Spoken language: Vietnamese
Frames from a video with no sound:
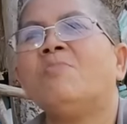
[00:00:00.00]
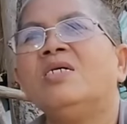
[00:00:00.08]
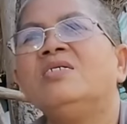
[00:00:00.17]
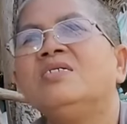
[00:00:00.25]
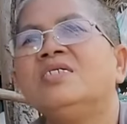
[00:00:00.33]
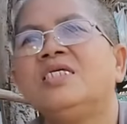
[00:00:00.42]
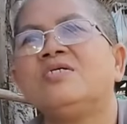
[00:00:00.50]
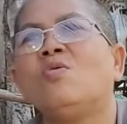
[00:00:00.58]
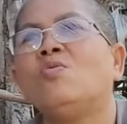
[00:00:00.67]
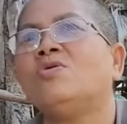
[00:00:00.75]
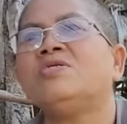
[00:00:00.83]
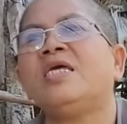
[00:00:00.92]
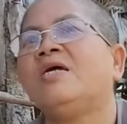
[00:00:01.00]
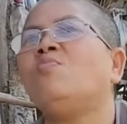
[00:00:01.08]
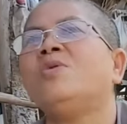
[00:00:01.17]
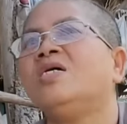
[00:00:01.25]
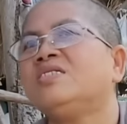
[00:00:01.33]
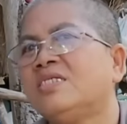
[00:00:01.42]
rừng đó thì cô cứ nghe
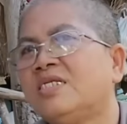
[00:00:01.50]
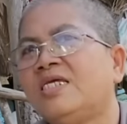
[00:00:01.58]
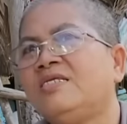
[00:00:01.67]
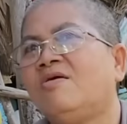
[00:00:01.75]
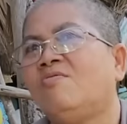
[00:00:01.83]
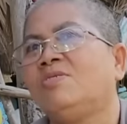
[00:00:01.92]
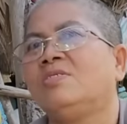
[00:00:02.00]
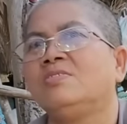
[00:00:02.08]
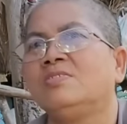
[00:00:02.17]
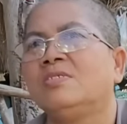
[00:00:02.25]
út hết thấy thôi